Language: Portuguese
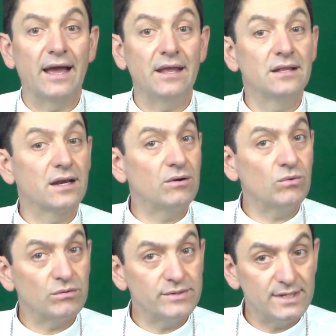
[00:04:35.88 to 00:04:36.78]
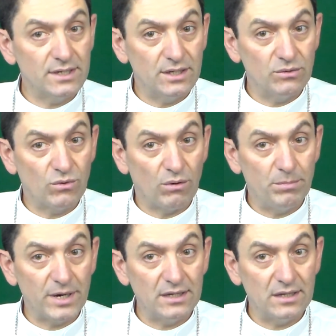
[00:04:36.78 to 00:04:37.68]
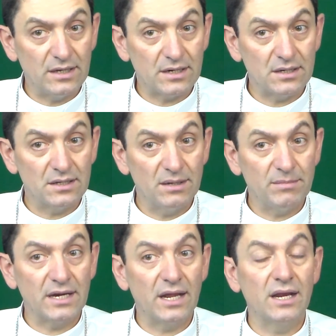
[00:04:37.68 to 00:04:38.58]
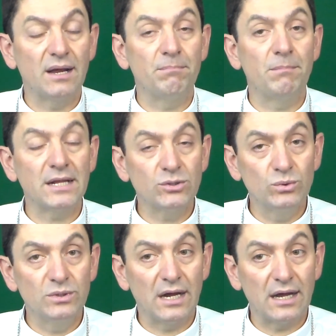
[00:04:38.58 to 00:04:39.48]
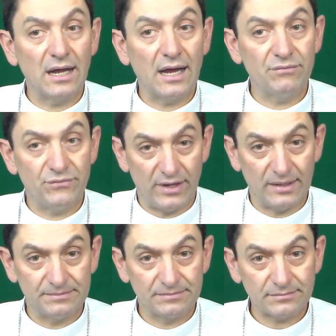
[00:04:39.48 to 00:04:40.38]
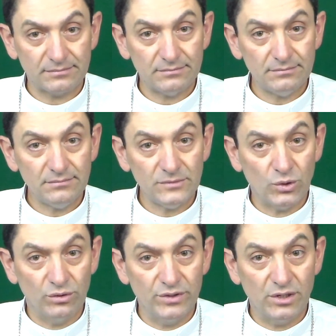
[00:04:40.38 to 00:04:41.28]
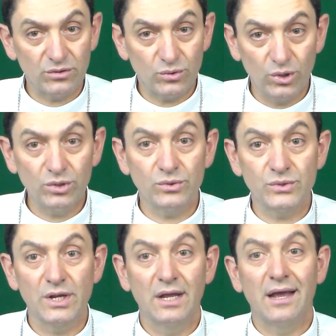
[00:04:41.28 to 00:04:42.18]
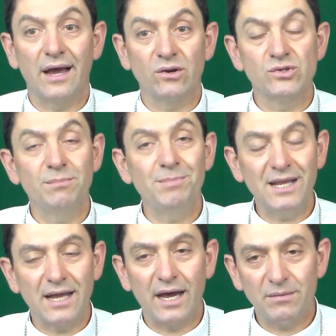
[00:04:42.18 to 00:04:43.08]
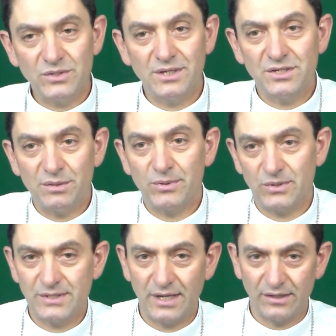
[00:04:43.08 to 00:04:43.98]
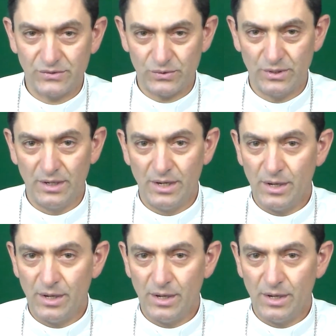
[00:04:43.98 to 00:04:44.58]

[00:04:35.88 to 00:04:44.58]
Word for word: ainda não conseguiu compreender de maneira madura a fé convido a todos a nos empenharmos nesse processo,